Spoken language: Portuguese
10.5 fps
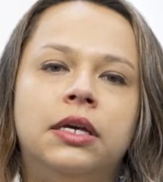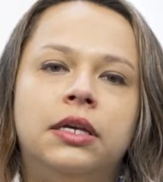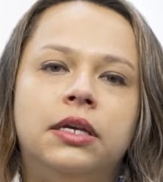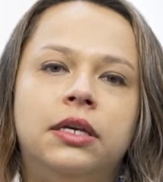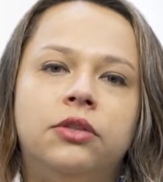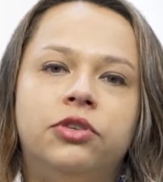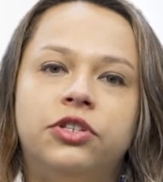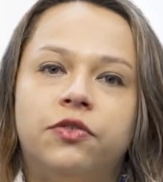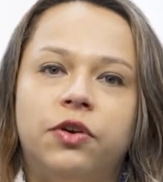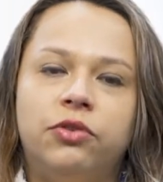E
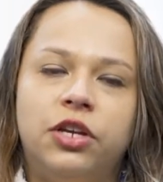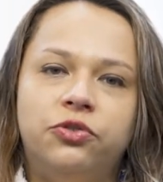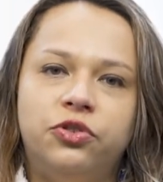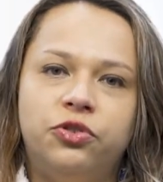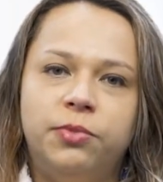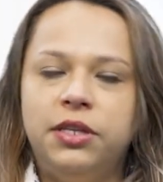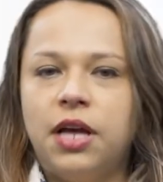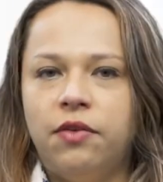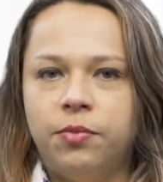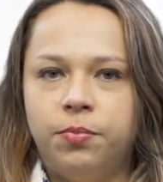durante a faculdade eu
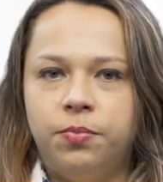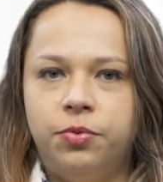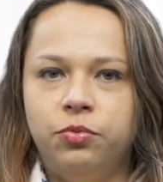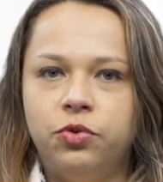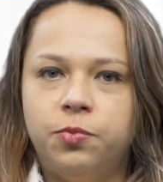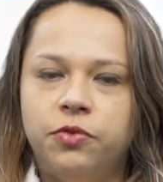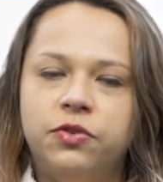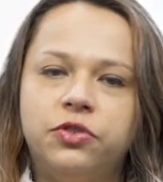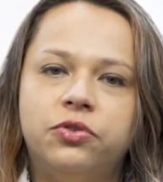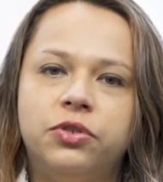instrumentava para um dos
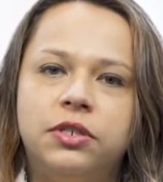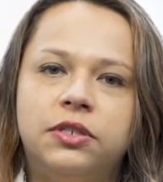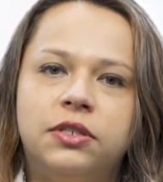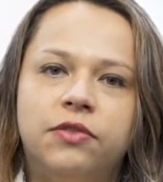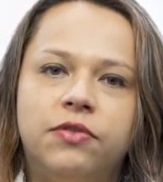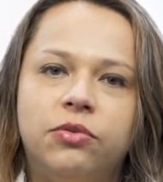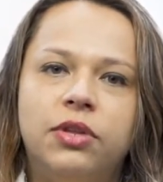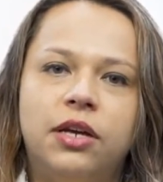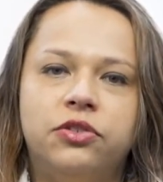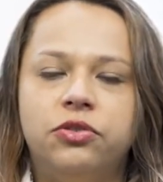professores da
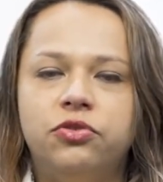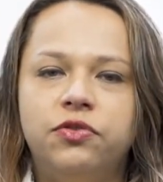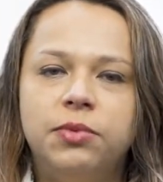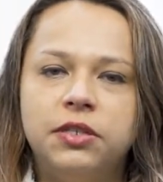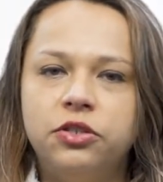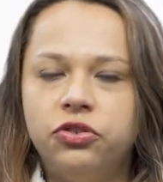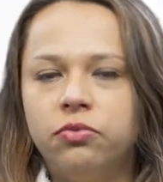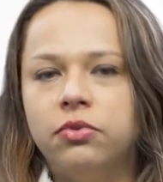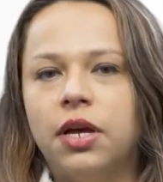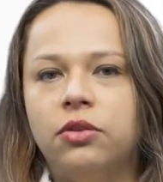faculdade, então eu tive bastante
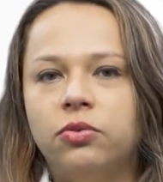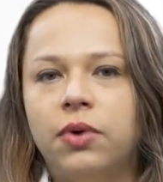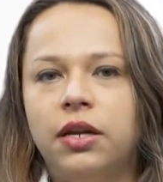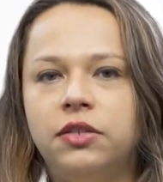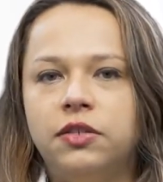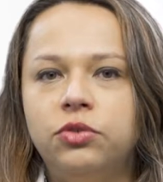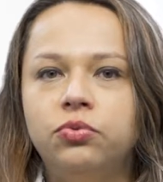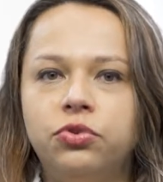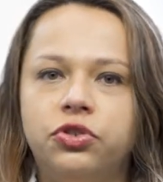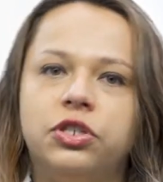contato com a área
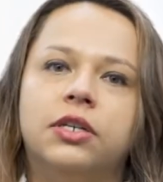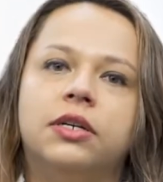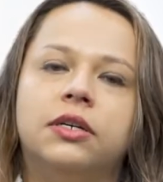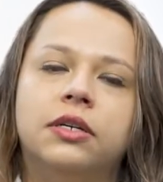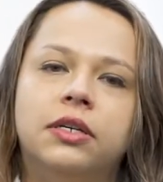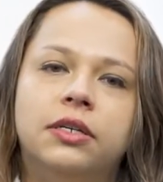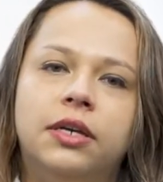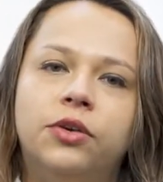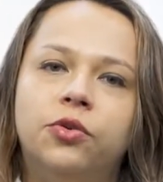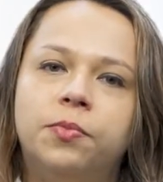cirúrgica. E
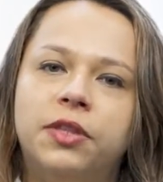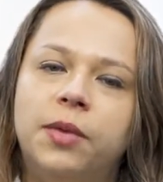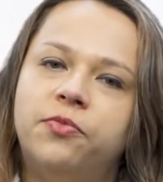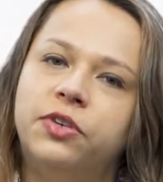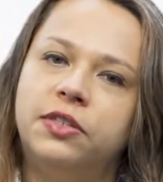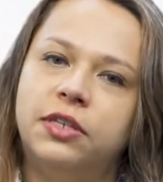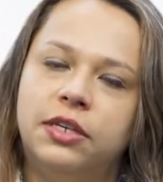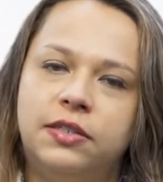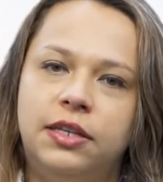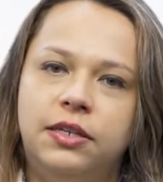aí eu optei por fazer
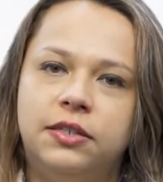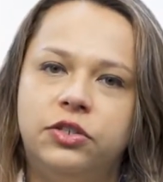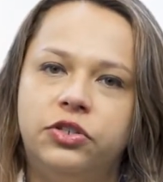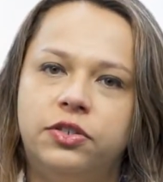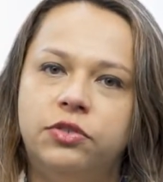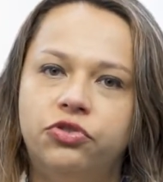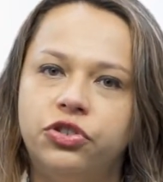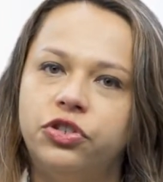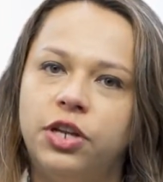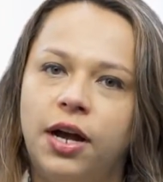residência de
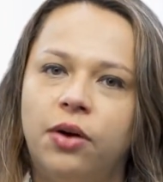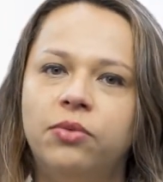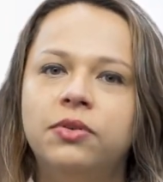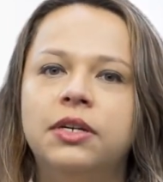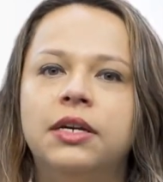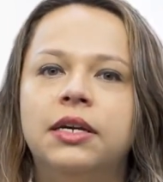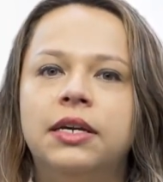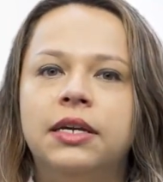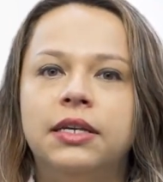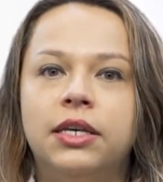cirurgia geral,
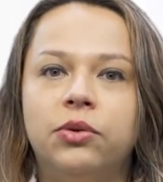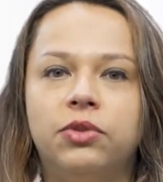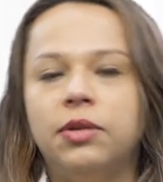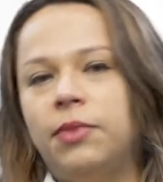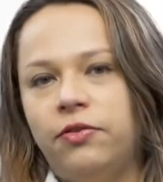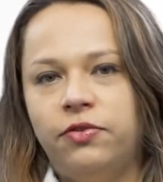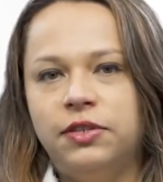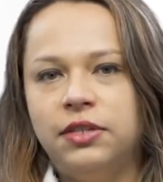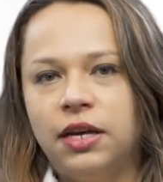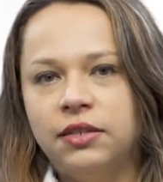que eu também fiz na